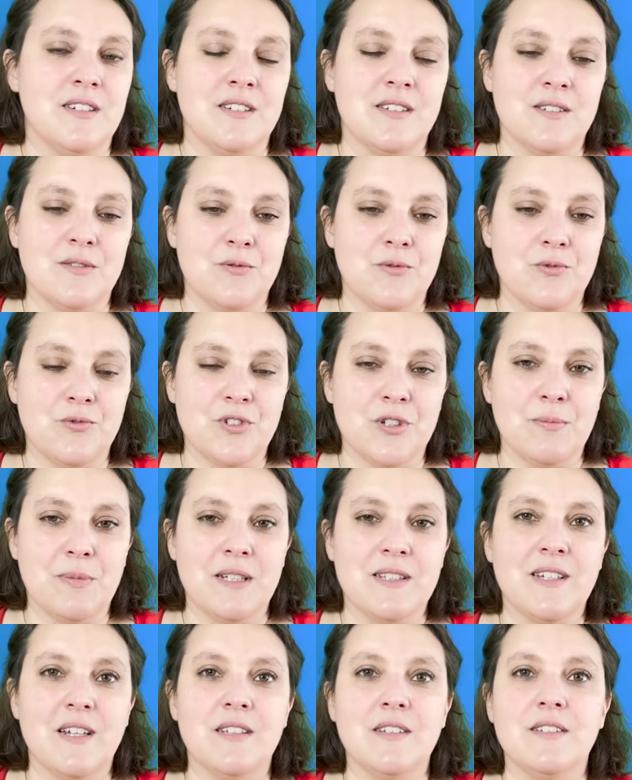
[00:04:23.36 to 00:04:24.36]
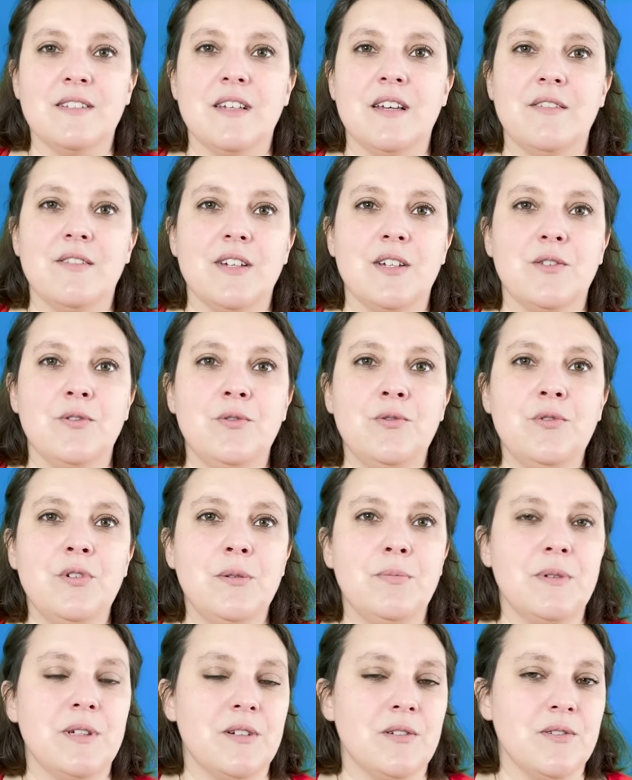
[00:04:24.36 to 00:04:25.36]
son congé paternité avec nous,
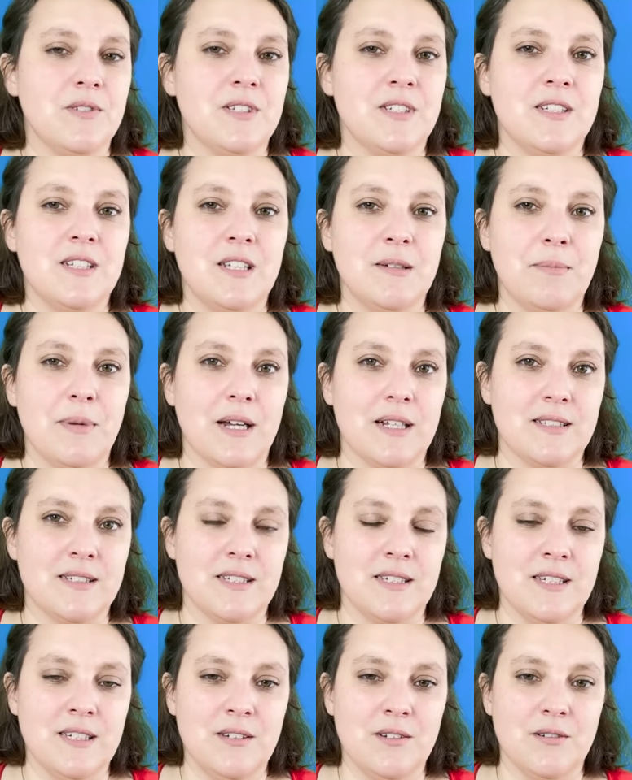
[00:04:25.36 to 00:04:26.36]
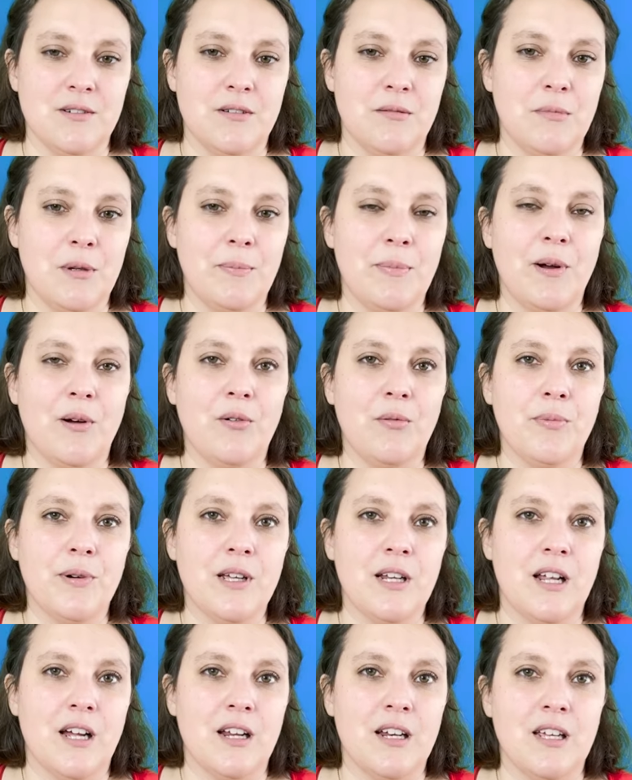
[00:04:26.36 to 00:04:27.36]
et puis quand il est parti, euh, mes parents ont
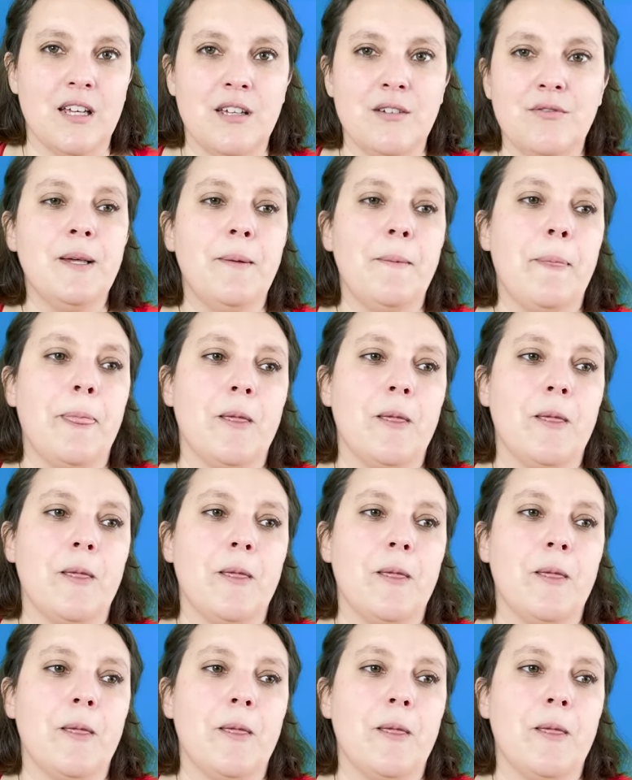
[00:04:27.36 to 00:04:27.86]
pris la relève.